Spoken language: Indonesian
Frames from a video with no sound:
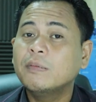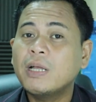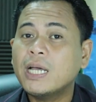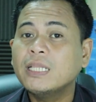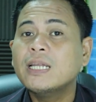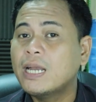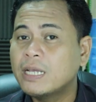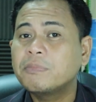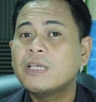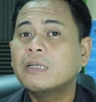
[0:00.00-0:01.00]
maka tidak ada
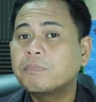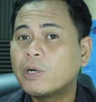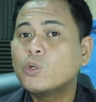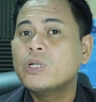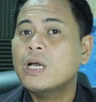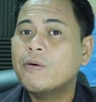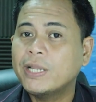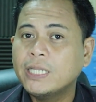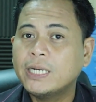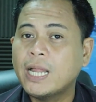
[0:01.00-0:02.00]
yang perlu
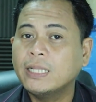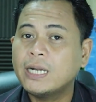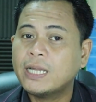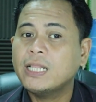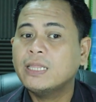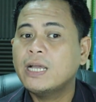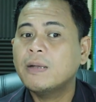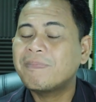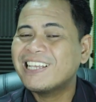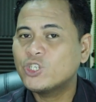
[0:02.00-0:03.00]
dikhawatirkan terkait dengan
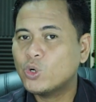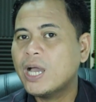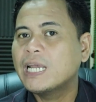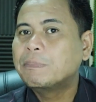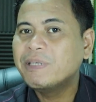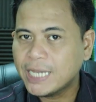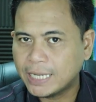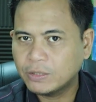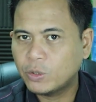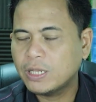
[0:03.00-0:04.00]
pasokan
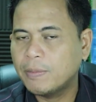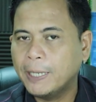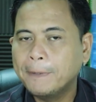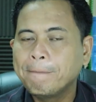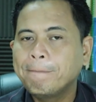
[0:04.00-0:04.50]
minyak terutama.